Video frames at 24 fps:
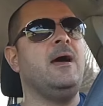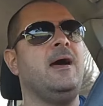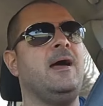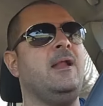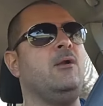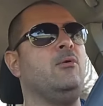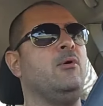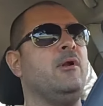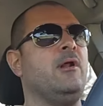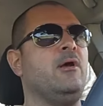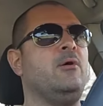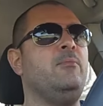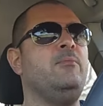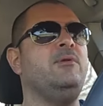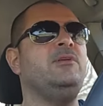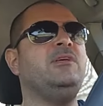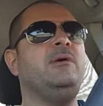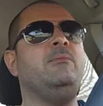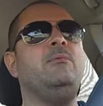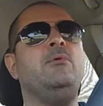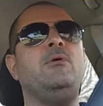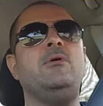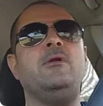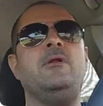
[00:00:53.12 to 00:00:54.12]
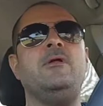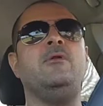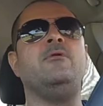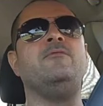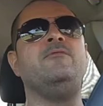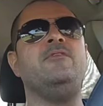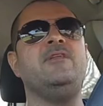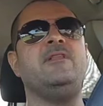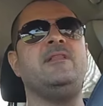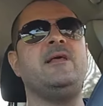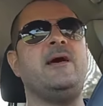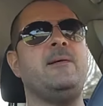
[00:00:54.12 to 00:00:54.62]
Allora, cominciamo con le
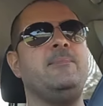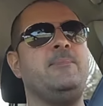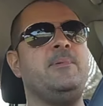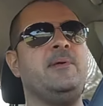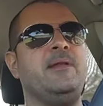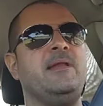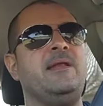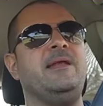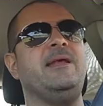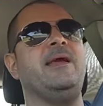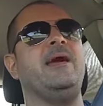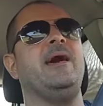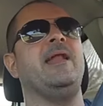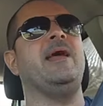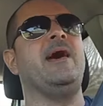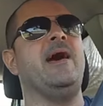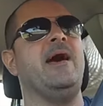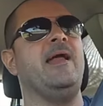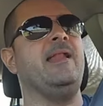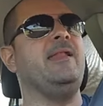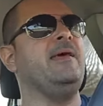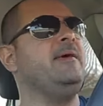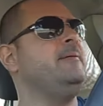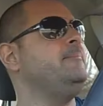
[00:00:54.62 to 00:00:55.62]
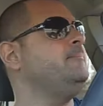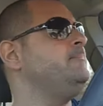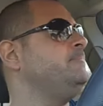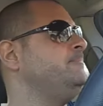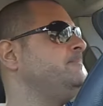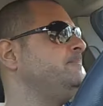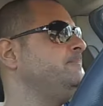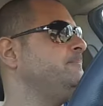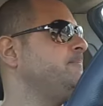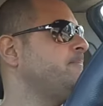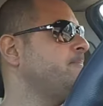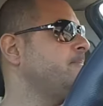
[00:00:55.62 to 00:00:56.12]
novità per il canale.
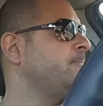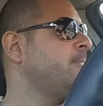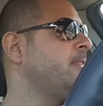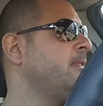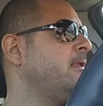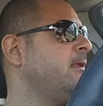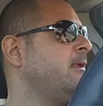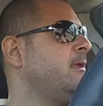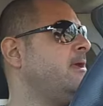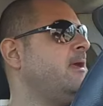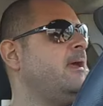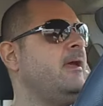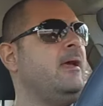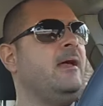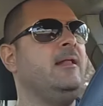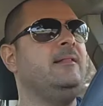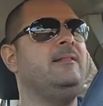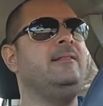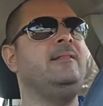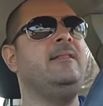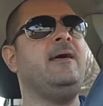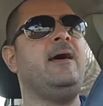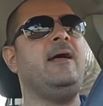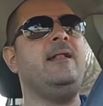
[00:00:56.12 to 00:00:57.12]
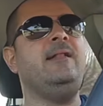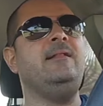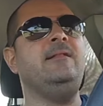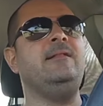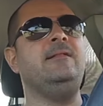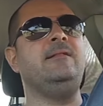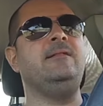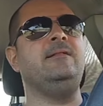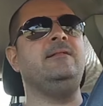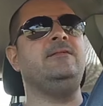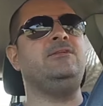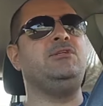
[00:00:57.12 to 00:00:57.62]

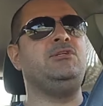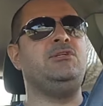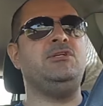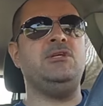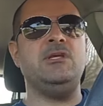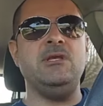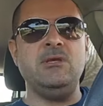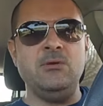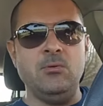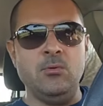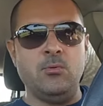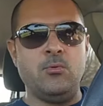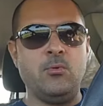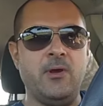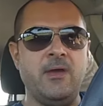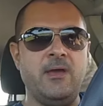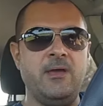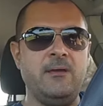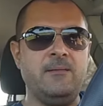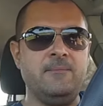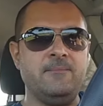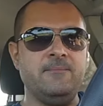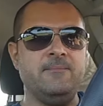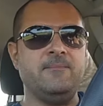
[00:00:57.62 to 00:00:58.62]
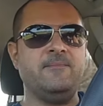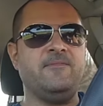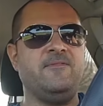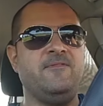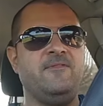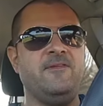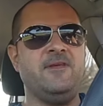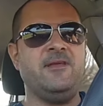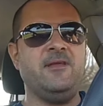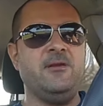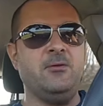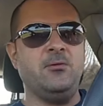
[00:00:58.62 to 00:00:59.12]
Dal 5
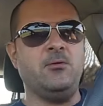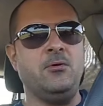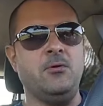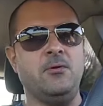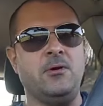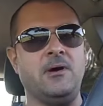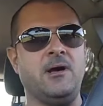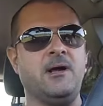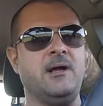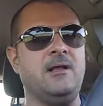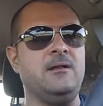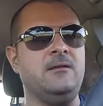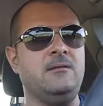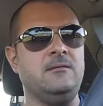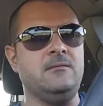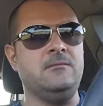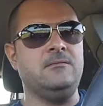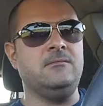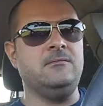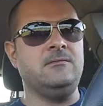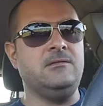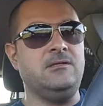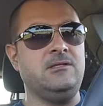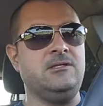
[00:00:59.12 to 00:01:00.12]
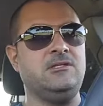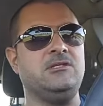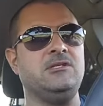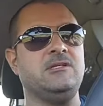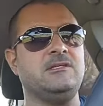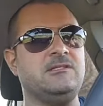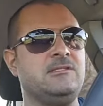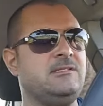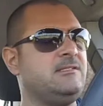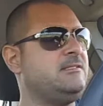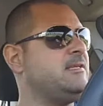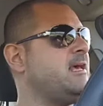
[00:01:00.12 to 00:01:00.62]
fino al
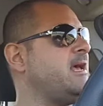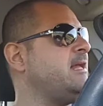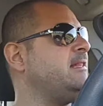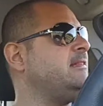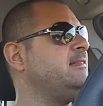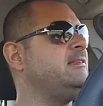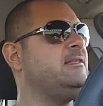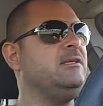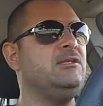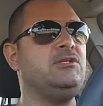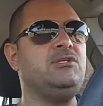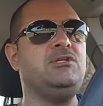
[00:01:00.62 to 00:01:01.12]
17